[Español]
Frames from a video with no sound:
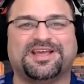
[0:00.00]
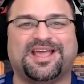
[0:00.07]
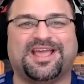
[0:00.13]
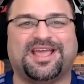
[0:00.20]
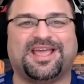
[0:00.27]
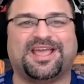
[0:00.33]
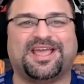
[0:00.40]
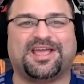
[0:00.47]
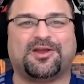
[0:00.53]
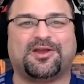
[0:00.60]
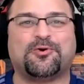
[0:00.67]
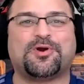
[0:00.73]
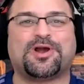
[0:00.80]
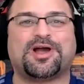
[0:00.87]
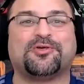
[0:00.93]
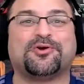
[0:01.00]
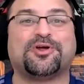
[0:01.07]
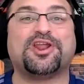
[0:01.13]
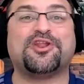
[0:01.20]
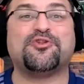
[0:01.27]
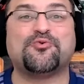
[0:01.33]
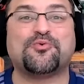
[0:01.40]
eh,
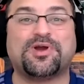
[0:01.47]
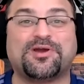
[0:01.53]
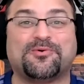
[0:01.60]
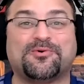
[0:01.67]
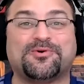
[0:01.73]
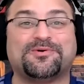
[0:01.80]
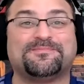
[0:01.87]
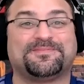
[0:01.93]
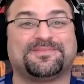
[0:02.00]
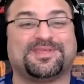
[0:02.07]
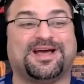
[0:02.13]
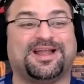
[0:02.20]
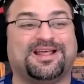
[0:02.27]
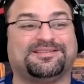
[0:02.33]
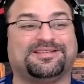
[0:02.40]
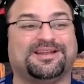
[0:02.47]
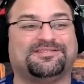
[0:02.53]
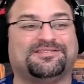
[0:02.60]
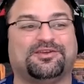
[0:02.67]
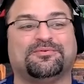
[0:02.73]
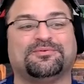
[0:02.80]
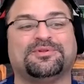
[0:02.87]
jugadores nuevos a la
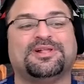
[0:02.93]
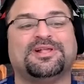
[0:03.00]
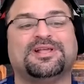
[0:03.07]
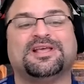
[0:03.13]
selección.